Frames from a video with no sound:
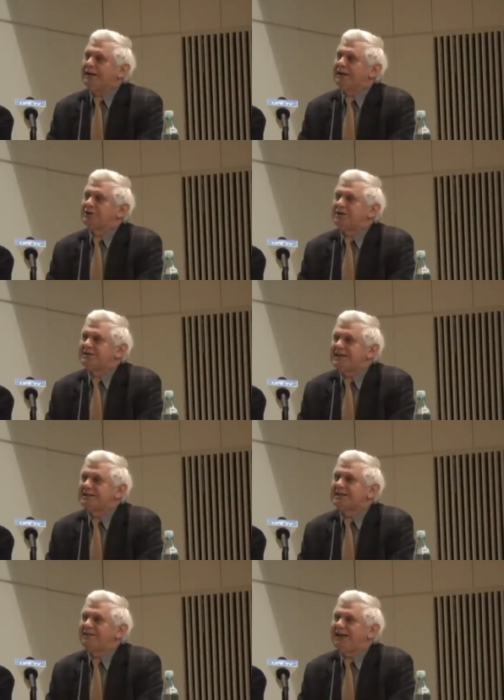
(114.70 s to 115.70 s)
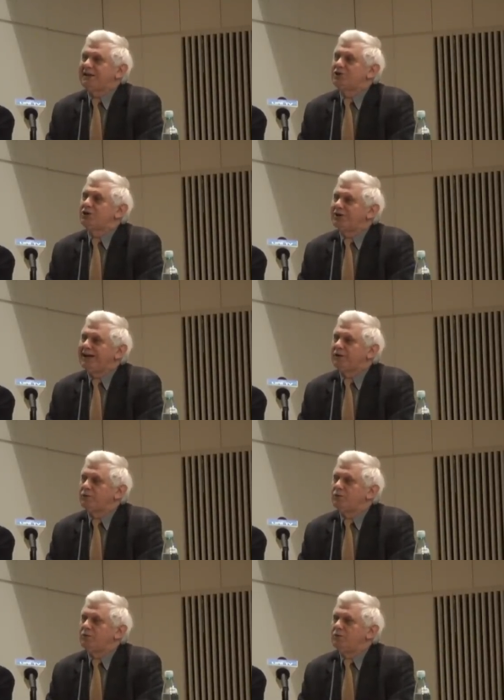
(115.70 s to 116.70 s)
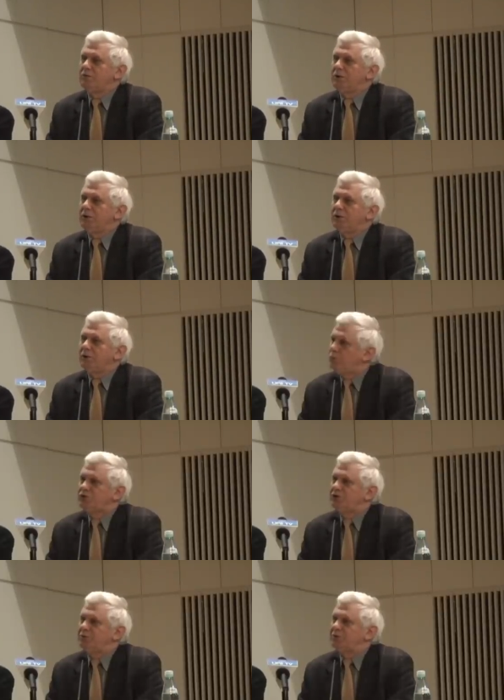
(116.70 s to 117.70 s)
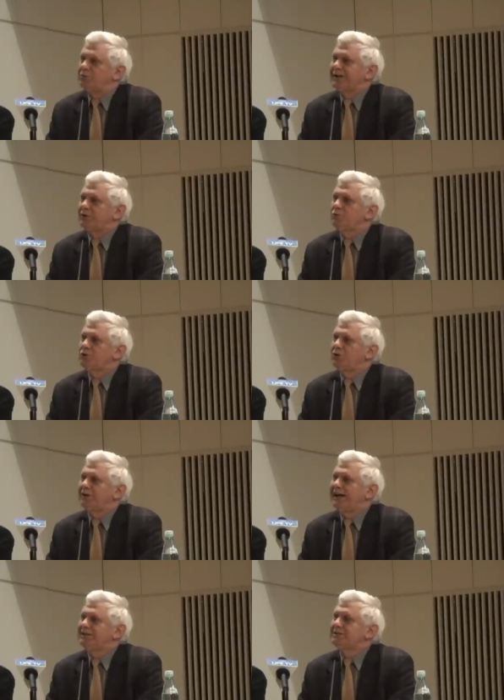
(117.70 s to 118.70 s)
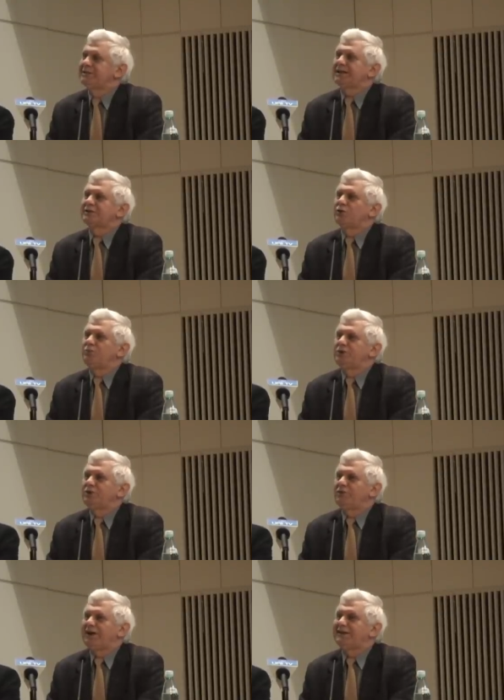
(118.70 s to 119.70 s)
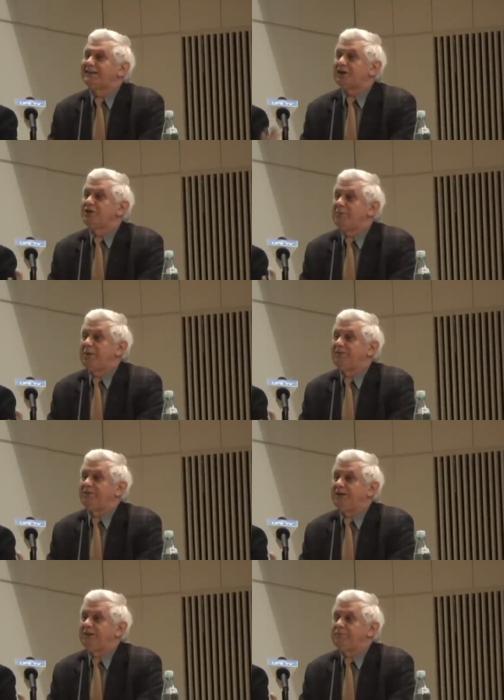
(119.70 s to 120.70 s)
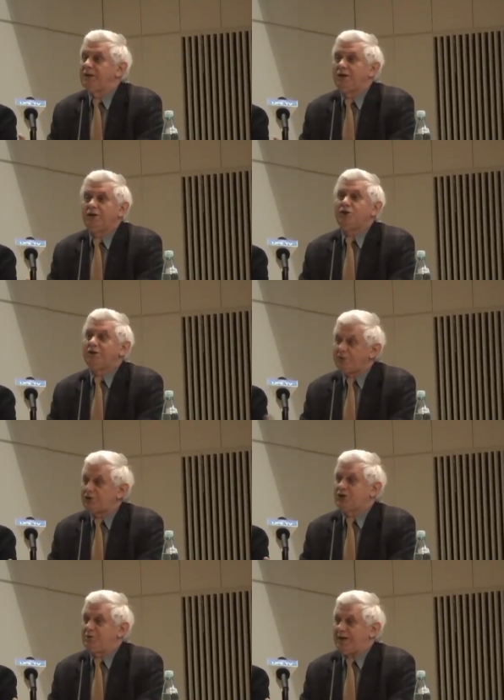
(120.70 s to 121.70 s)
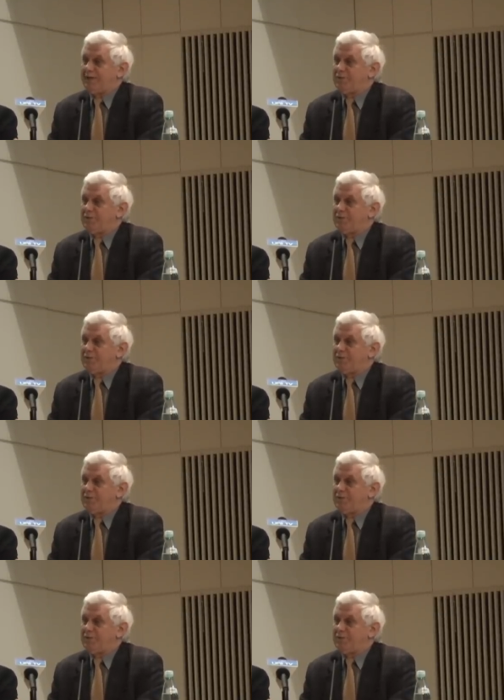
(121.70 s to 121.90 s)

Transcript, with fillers: Także zestaw jakichś reguł, Musi być, bo tak duży organizm, tak skomplikowany, tak niepewny, nie wytrzyma